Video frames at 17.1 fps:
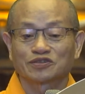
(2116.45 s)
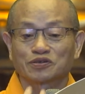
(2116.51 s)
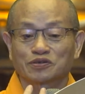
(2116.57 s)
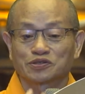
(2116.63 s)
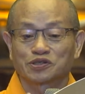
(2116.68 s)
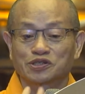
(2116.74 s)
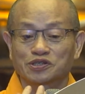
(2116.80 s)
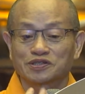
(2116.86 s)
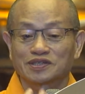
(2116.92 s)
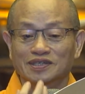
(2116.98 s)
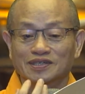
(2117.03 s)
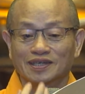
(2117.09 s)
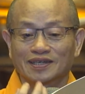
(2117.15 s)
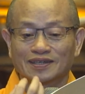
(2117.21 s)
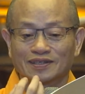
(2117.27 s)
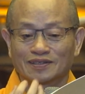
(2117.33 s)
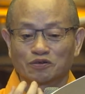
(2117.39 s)
就吃这
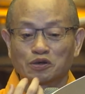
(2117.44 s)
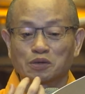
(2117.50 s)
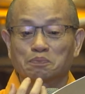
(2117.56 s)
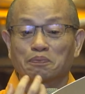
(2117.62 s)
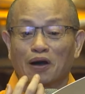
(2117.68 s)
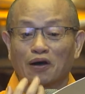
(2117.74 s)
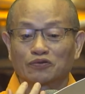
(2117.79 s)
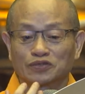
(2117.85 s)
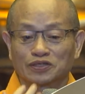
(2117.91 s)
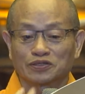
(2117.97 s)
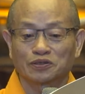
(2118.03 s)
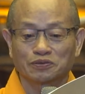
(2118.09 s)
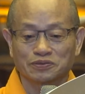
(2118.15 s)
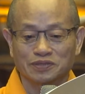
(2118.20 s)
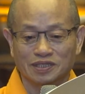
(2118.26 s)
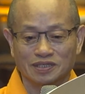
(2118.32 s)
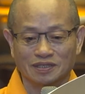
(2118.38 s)
些会饱的
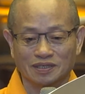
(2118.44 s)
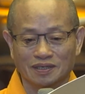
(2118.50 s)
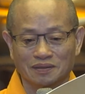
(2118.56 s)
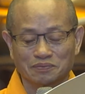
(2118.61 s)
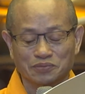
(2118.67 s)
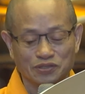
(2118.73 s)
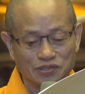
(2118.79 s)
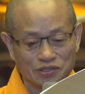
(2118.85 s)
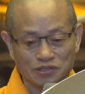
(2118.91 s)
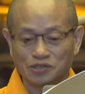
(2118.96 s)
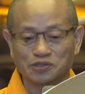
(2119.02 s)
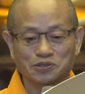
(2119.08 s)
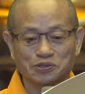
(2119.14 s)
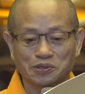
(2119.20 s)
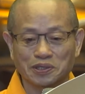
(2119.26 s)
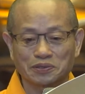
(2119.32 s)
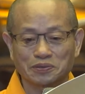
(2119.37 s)
东西，不是吃
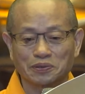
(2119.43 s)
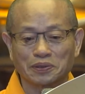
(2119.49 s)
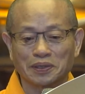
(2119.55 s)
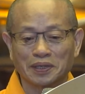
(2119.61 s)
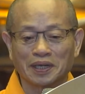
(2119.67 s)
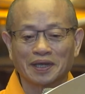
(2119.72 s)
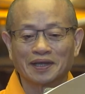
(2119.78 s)
水果。